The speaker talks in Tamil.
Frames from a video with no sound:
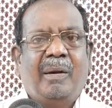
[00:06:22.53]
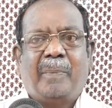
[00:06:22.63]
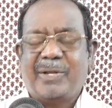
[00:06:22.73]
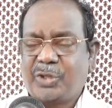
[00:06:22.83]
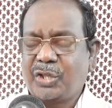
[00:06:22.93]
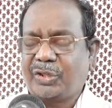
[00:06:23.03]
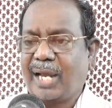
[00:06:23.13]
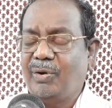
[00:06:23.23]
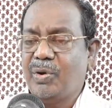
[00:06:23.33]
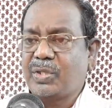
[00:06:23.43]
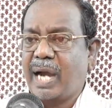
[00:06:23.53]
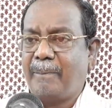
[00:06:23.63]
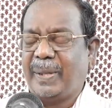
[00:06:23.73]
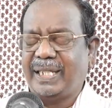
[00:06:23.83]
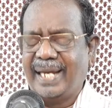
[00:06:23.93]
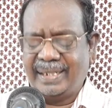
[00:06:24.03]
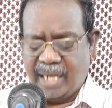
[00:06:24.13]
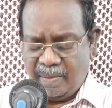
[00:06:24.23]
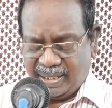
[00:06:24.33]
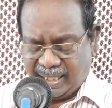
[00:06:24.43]
பரிசுத்த லூக்கா
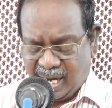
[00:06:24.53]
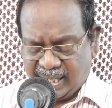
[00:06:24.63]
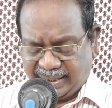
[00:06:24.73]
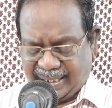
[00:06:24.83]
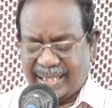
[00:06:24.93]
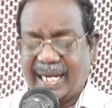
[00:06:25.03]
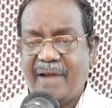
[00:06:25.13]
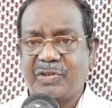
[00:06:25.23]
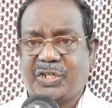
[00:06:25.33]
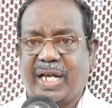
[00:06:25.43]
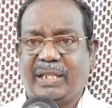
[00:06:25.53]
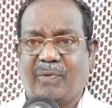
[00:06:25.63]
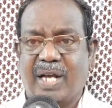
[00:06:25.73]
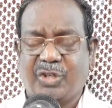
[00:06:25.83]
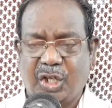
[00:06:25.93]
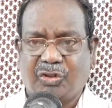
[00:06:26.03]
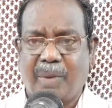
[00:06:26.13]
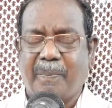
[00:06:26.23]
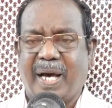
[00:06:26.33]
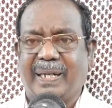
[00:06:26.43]
பதினைந்தாம் அதிகாரத்தை தயவு செய்து
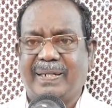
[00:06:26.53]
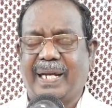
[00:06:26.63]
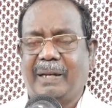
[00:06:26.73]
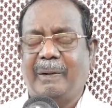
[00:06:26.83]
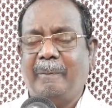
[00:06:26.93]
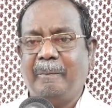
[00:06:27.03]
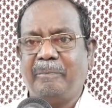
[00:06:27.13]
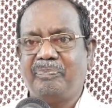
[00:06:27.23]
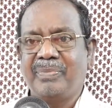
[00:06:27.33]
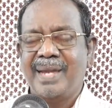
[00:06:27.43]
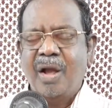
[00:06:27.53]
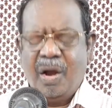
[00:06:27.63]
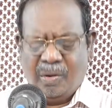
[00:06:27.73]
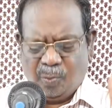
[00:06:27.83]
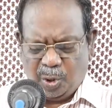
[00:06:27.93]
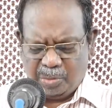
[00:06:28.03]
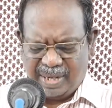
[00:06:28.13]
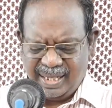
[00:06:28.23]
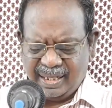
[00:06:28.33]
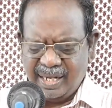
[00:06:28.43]
வாசித்து பாருங்கள் ஒரு
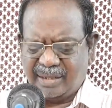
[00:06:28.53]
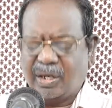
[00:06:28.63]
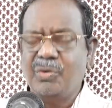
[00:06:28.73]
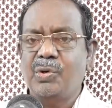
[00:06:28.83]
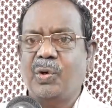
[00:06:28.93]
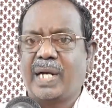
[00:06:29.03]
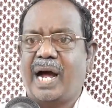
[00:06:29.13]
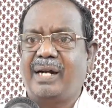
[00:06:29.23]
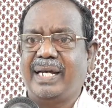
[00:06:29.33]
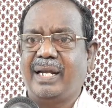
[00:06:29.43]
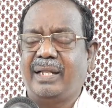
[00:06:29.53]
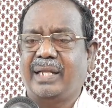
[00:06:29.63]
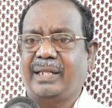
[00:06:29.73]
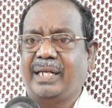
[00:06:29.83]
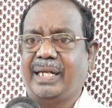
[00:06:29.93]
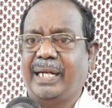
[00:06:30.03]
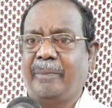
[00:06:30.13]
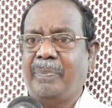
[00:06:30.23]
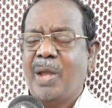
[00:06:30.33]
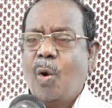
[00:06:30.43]
மனிதனுக்கு நூறு ஆடு இருந்தது
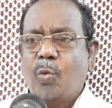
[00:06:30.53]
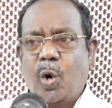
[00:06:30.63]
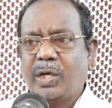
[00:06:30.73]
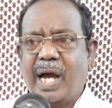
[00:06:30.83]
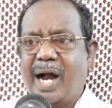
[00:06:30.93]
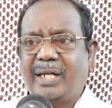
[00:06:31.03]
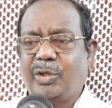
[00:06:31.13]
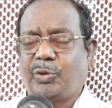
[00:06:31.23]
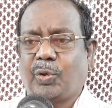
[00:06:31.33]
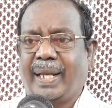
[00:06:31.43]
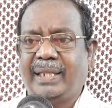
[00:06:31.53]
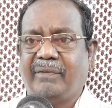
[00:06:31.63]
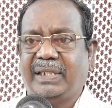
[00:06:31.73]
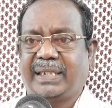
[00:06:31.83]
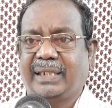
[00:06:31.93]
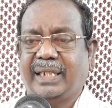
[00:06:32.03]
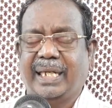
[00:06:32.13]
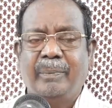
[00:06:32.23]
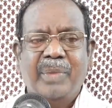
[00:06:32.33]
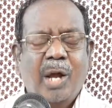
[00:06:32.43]
ஒரு ஆடு துணைந்து விட்டது
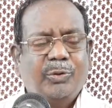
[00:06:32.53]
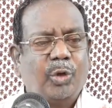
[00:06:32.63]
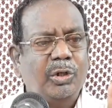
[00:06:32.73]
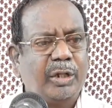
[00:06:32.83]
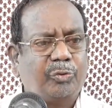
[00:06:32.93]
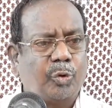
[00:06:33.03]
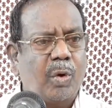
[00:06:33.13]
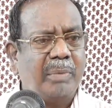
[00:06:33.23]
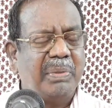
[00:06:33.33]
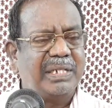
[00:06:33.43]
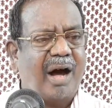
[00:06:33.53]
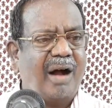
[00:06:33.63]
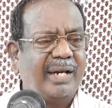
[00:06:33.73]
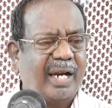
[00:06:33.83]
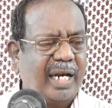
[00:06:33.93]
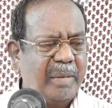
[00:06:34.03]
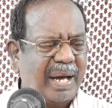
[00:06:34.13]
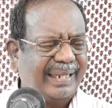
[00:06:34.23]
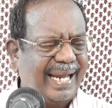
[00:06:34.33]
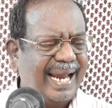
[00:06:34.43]
தொண்ணூத்தி ஒன்பது ஆடுகளையும்
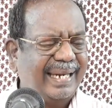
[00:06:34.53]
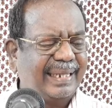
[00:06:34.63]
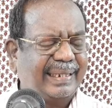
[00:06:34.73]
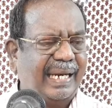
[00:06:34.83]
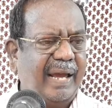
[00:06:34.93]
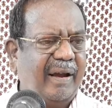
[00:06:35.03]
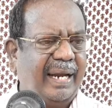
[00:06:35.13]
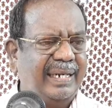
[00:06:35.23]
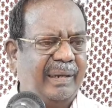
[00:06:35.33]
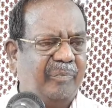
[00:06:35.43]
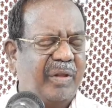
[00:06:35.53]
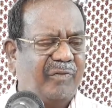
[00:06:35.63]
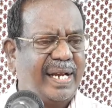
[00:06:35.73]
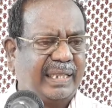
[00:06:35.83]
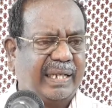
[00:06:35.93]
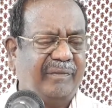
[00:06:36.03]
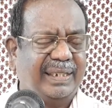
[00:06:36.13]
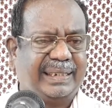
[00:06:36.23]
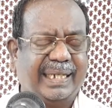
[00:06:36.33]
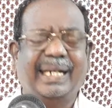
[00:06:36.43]
அதே இடத்திலே
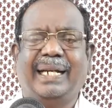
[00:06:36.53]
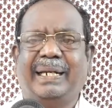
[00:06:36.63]
வைத்துவிட்டு